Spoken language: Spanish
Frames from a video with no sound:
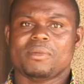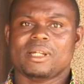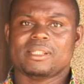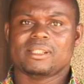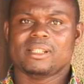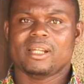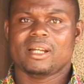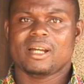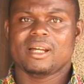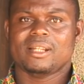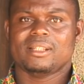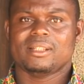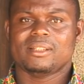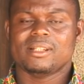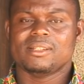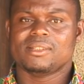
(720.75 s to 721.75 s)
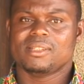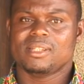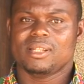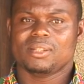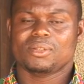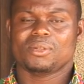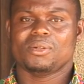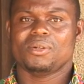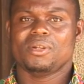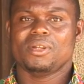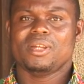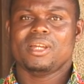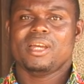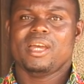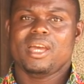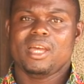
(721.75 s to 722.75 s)
más lejanas del centro.
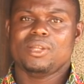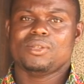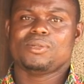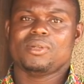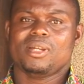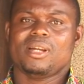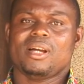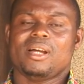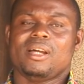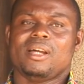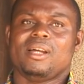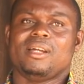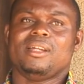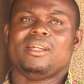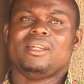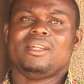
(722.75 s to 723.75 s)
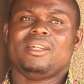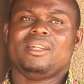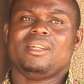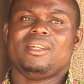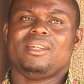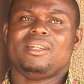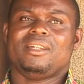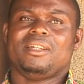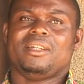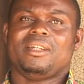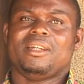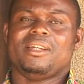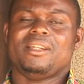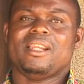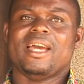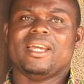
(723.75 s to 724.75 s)
Esa era
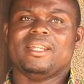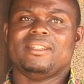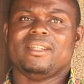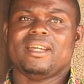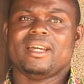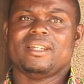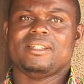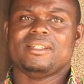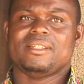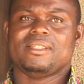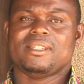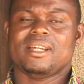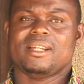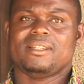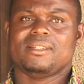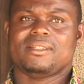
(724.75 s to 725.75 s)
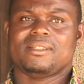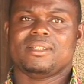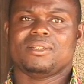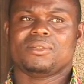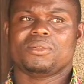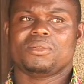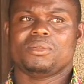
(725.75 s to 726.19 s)
la idea inicial del centro